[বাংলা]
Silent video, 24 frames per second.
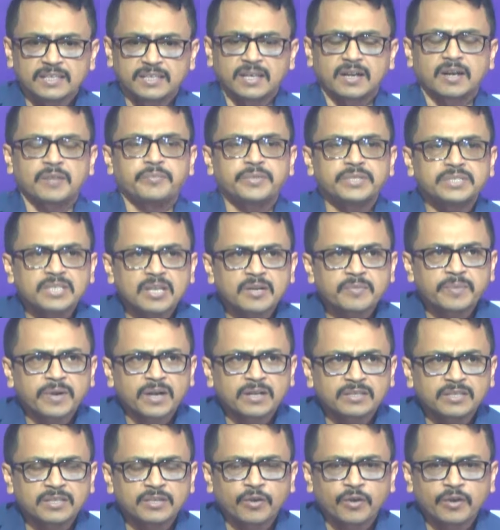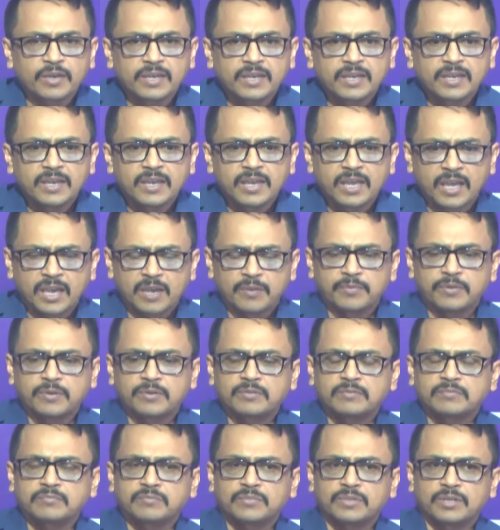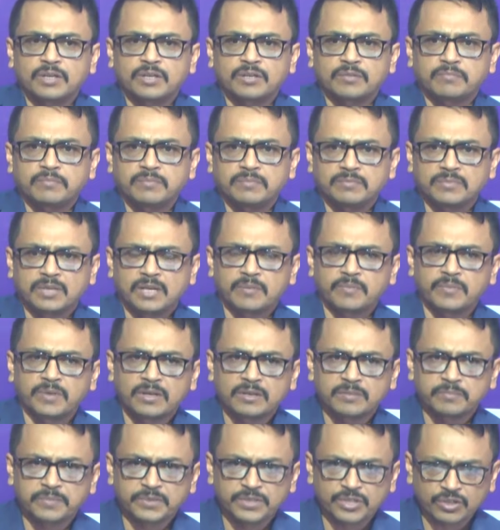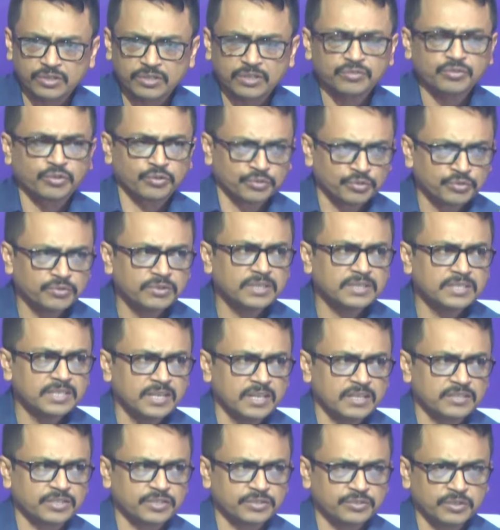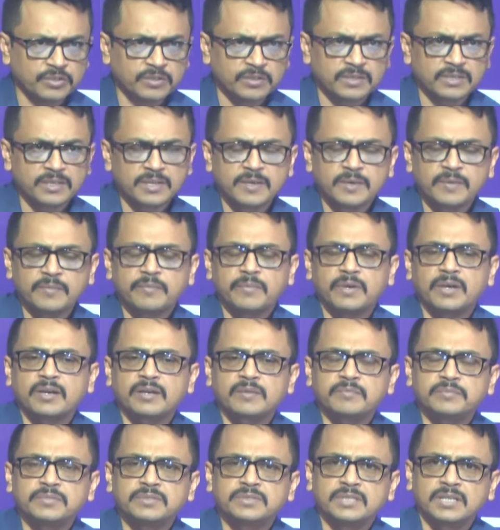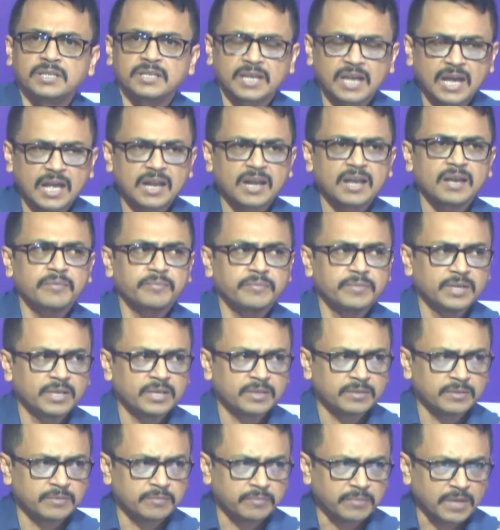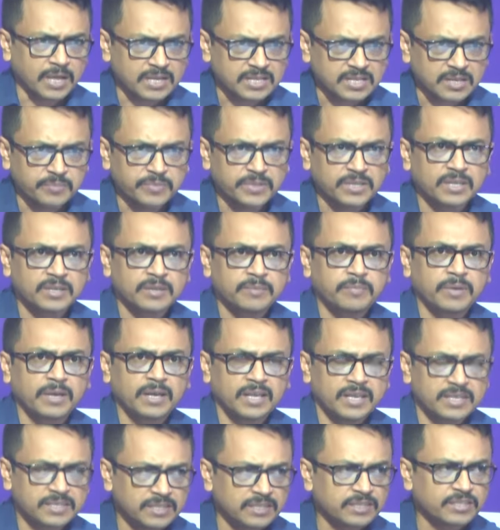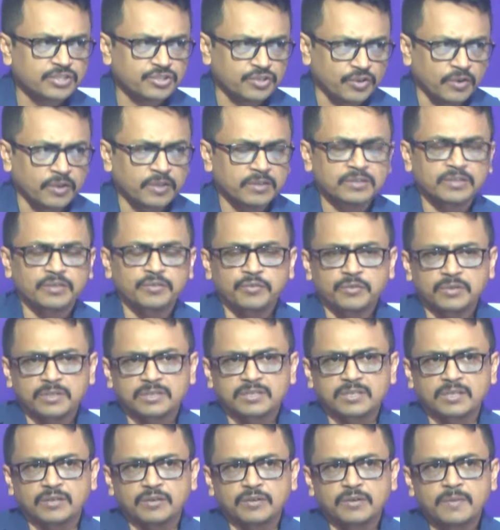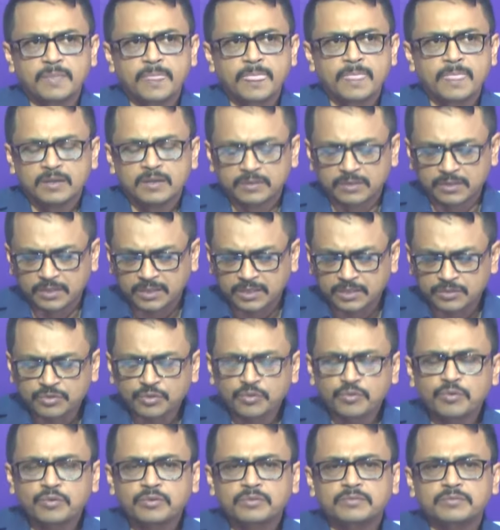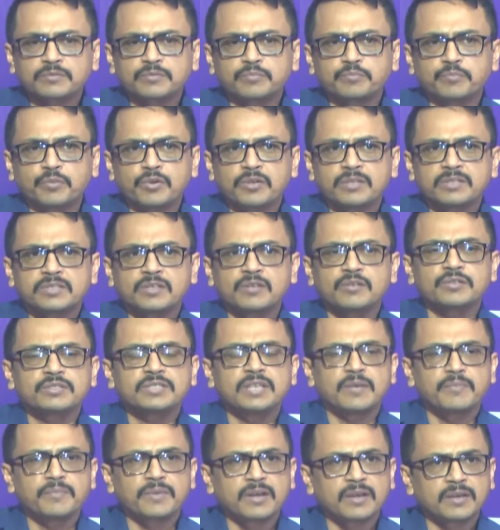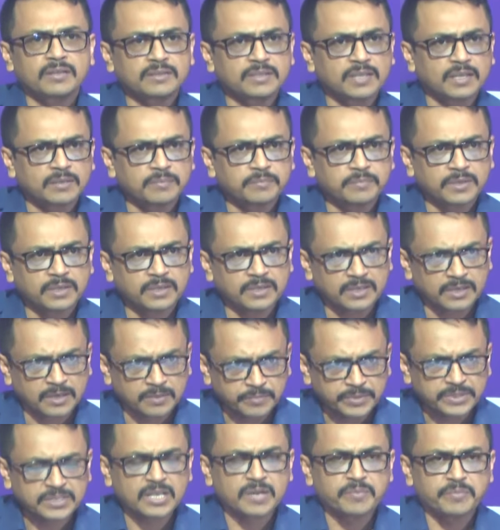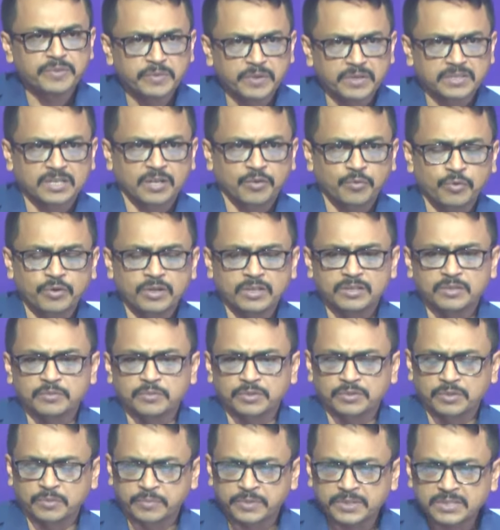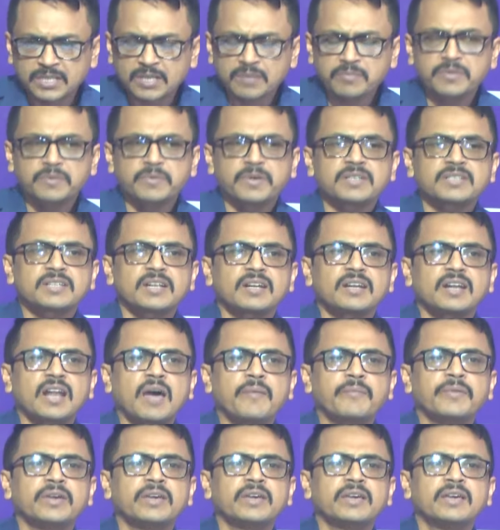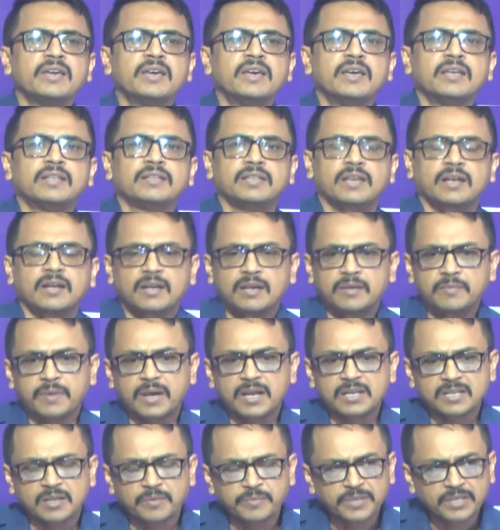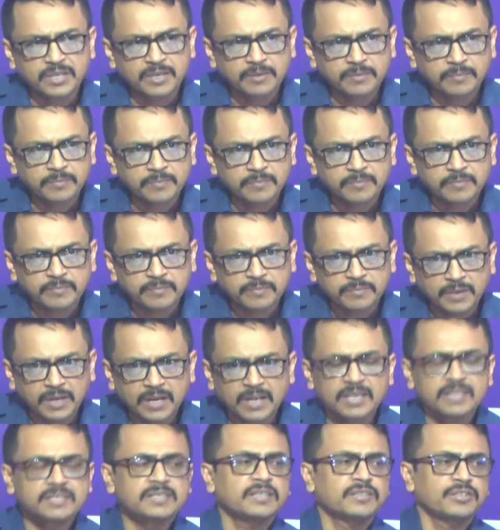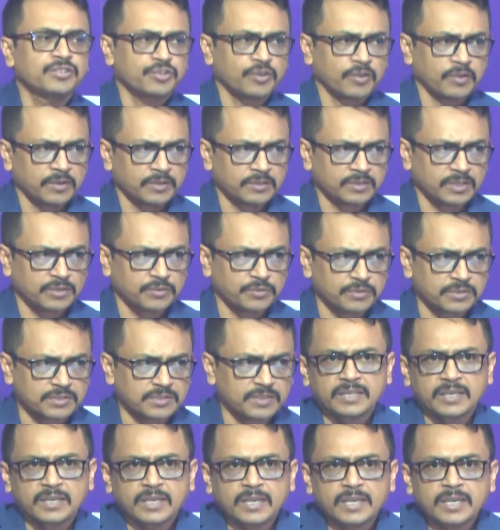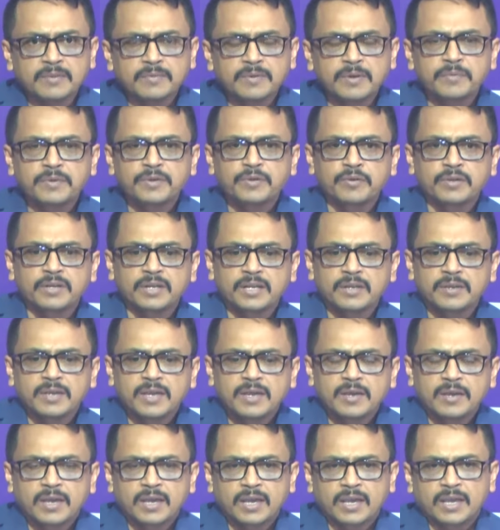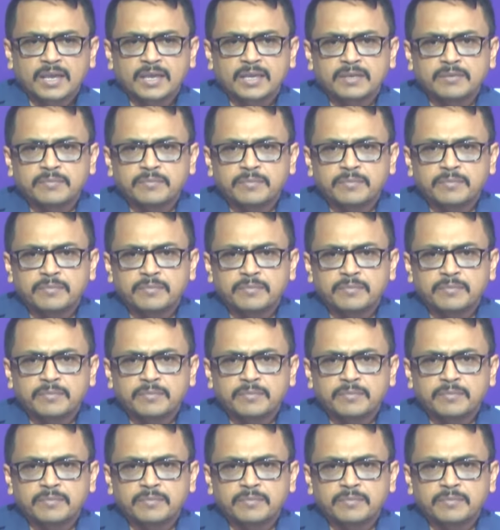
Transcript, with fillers: তারা বিচার প্রার্থী হয় এবং আমরা বিষয়টা তদন্তাধীন আছে যে যে কারা এই আসামিকে পালায় যাইতে সহায়তা করেছিল তা কিছু লোক বলেছিল যে আমরা তা এটার বিচার মীমাংসা করে দেবো তো বিচার মীমাংসার নামে তারা আসামিকে পালায় যাইতে সহায়তা করছে তাই এইভাবে করে এই